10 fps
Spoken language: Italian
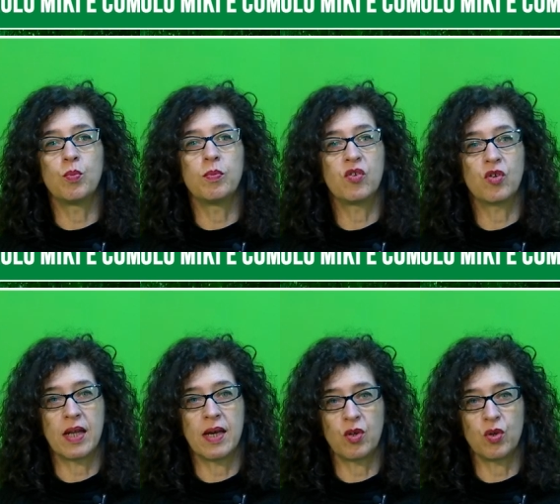
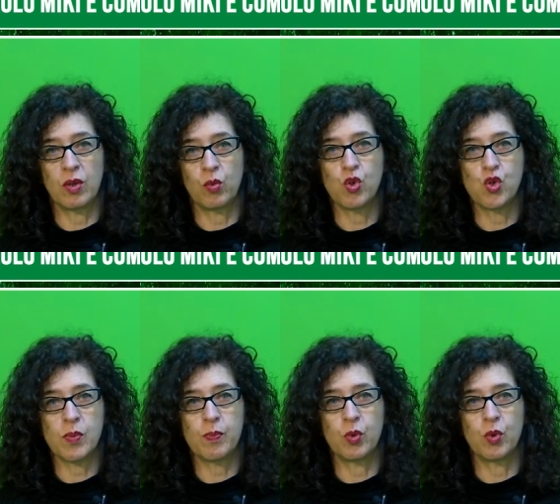missionario caduto in
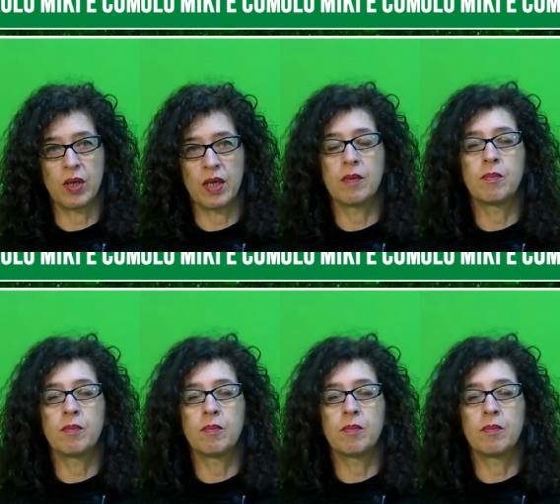Giappone,